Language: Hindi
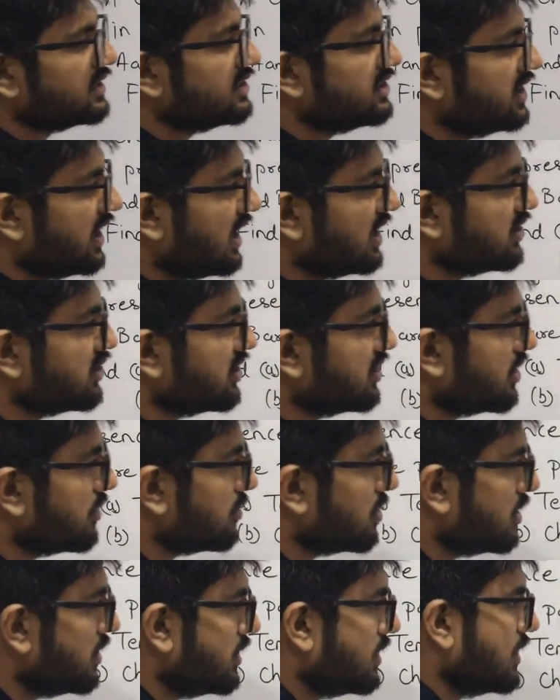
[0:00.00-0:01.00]
चार्ज ऑन द
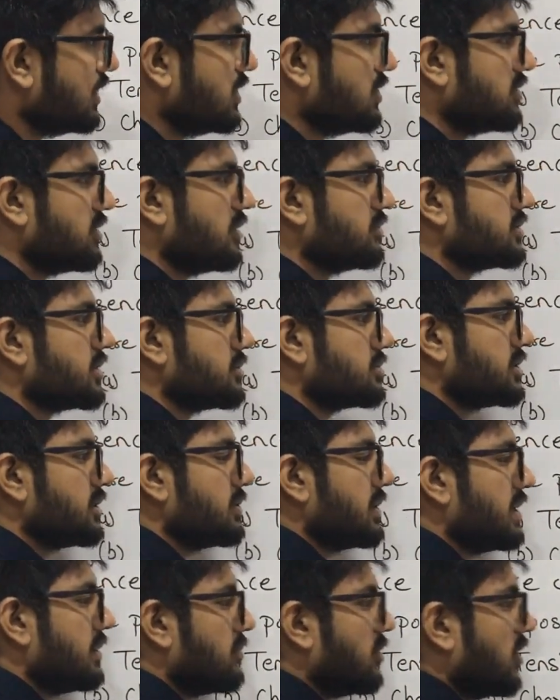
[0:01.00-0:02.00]
बॉल तो हम सबसे
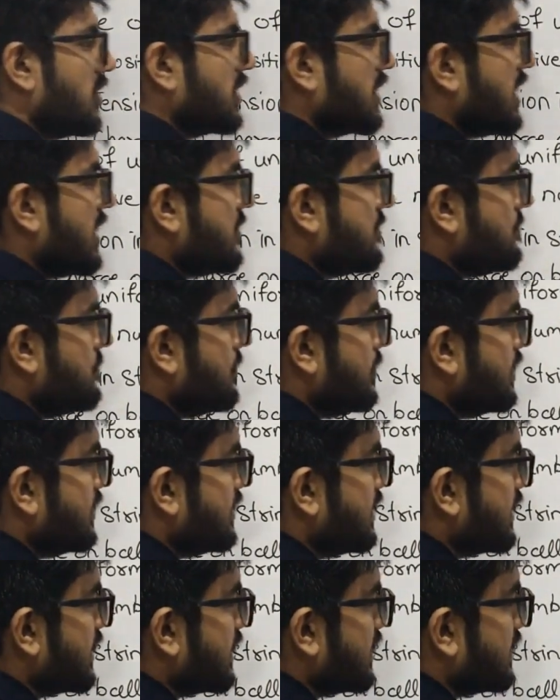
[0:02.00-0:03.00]
पहले बॉल का एफ
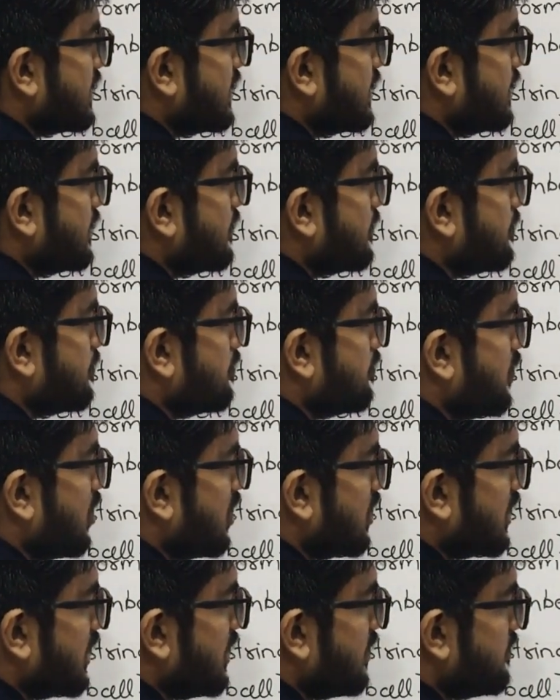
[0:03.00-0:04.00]
देख लेते हैं
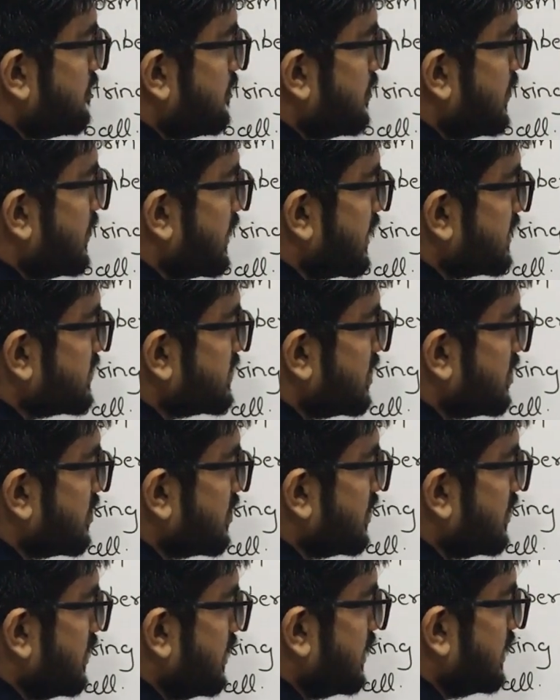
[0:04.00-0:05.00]
बॉल का एफ कैसा
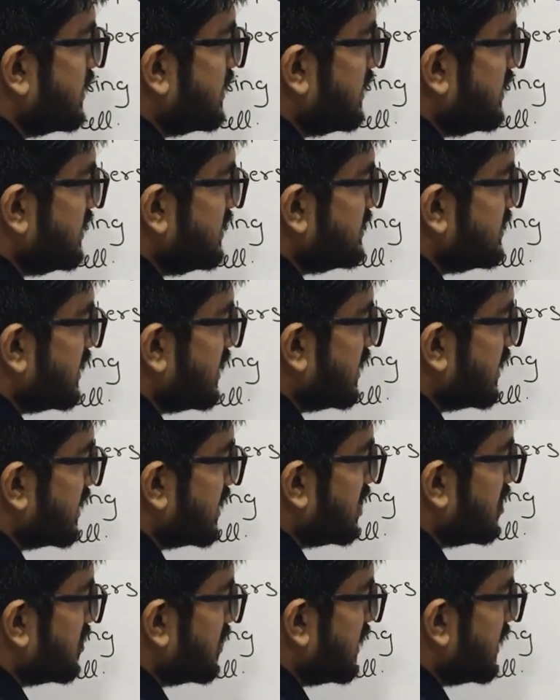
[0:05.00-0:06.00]
होगा नीचे लग
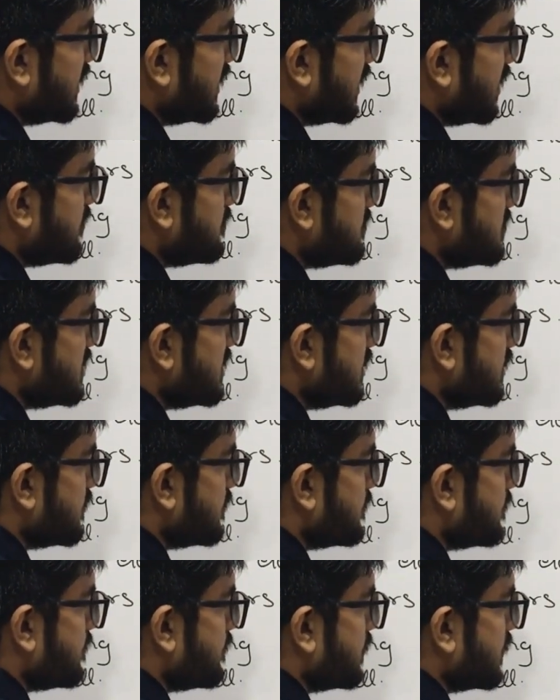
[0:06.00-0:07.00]
रहा होगा एक एम
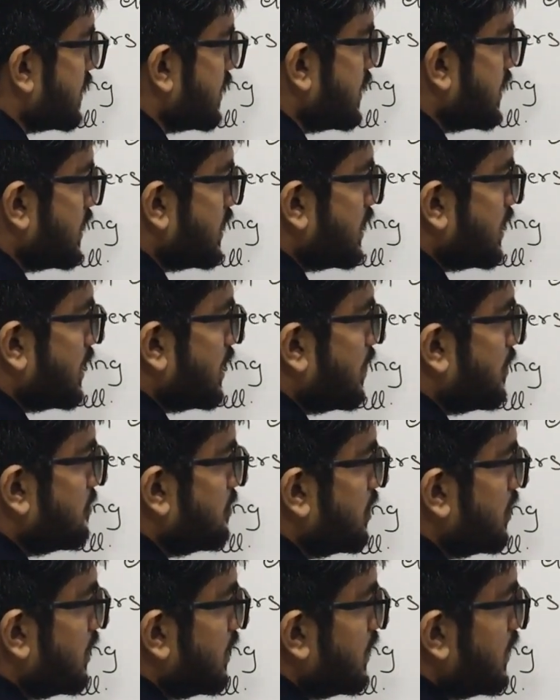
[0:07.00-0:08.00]

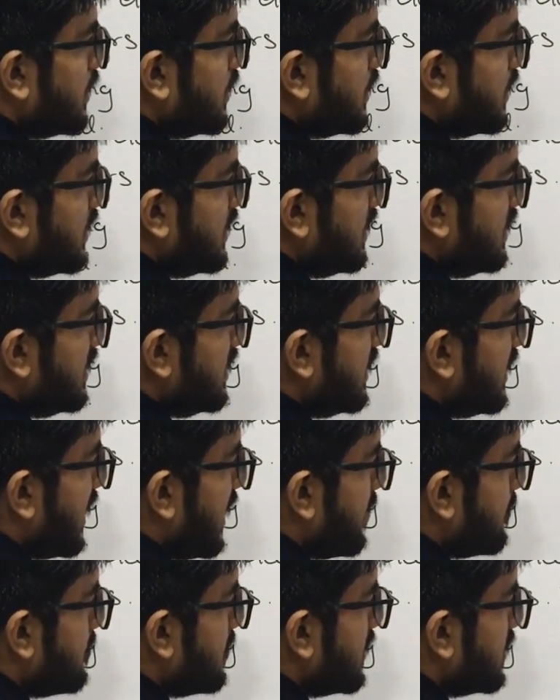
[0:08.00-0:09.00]
अब ई e
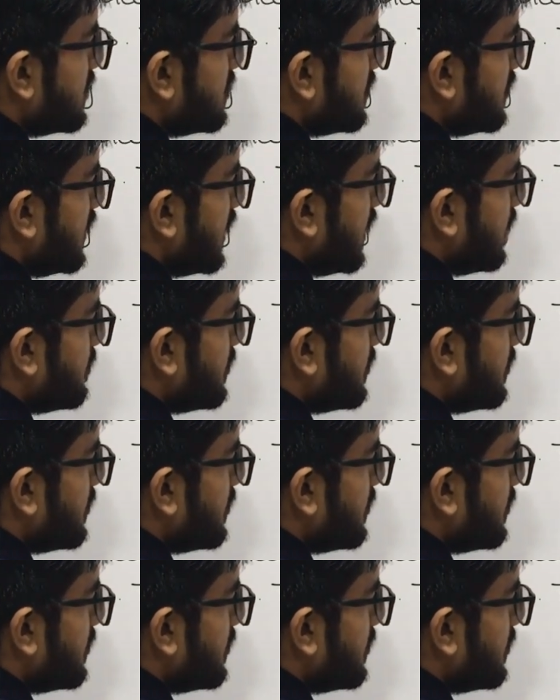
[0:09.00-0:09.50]
यहाँ पे है तो यहाँ